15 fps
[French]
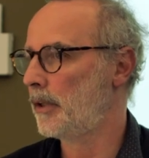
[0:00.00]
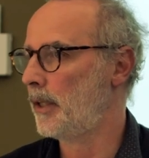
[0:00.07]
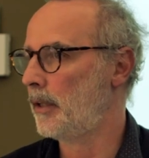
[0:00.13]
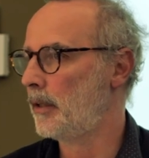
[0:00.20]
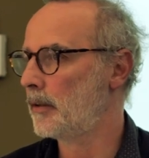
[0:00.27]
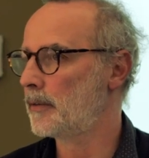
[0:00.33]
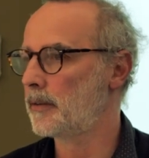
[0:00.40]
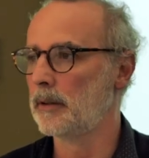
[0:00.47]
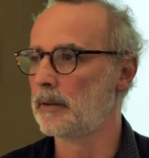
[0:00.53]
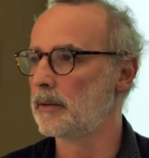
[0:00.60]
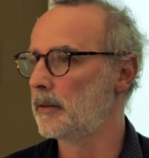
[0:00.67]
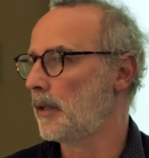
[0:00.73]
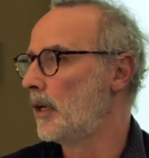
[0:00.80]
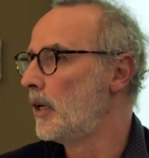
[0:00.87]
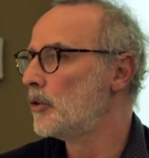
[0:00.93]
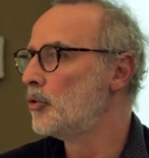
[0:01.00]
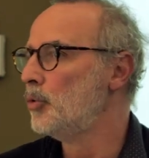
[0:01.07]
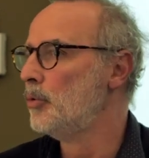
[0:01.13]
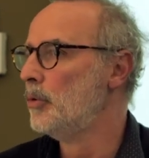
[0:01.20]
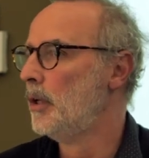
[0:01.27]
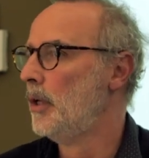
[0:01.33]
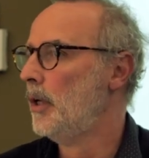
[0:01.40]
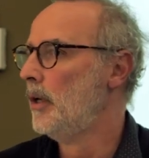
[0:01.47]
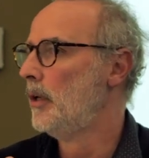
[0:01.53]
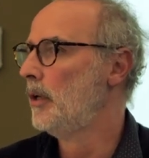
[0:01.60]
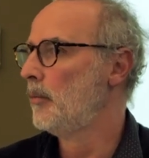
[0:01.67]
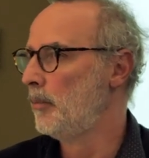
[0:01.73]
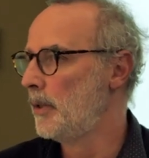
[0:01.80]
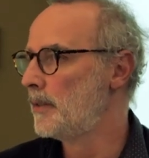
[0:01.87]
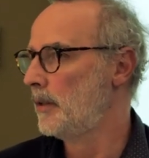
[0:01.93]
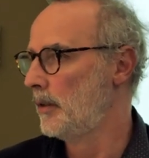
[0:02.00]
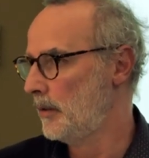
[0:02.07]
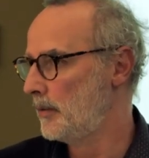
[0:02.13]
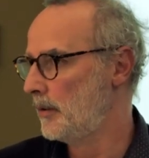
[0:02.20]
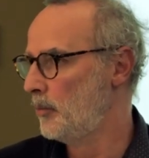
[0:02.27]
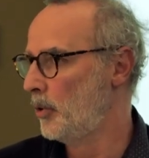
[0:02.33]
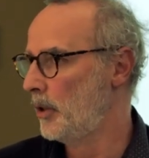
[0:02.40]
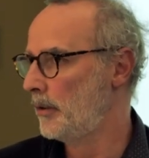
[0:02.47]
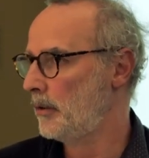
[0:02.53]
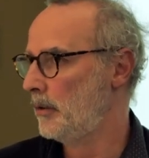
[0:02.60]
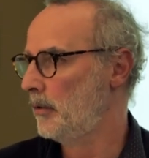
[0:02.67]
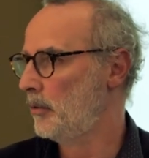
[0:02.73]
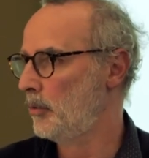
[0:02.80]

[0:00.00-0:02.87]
Enfin, ça a un coût, mais c'est moindre.